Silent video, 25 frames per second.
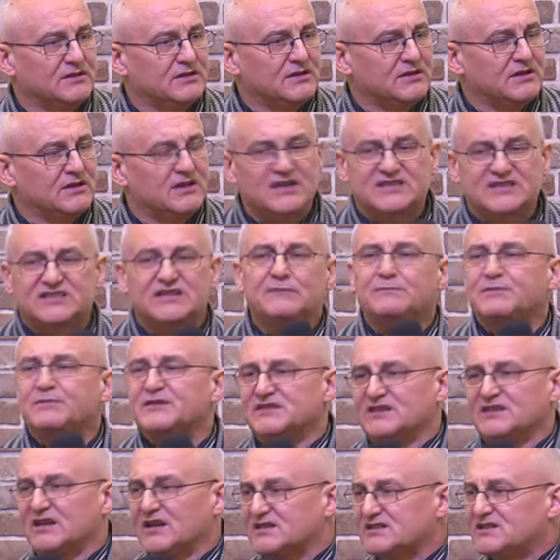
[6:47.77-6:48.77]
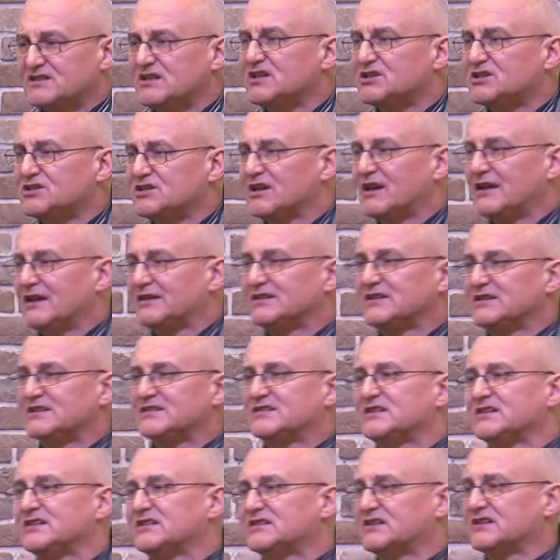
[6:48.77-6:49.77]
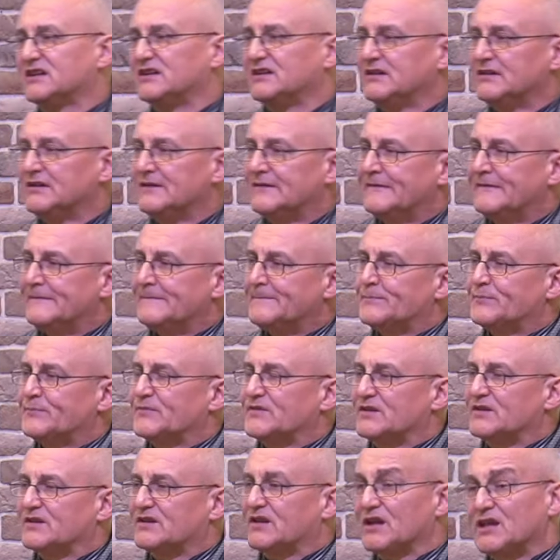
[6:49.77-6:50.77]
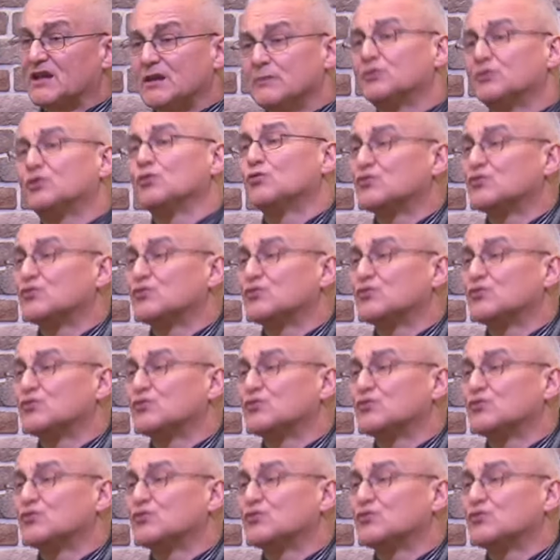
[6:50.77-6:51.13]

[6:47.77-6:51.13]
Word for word: Если безразлично относиться к каким-то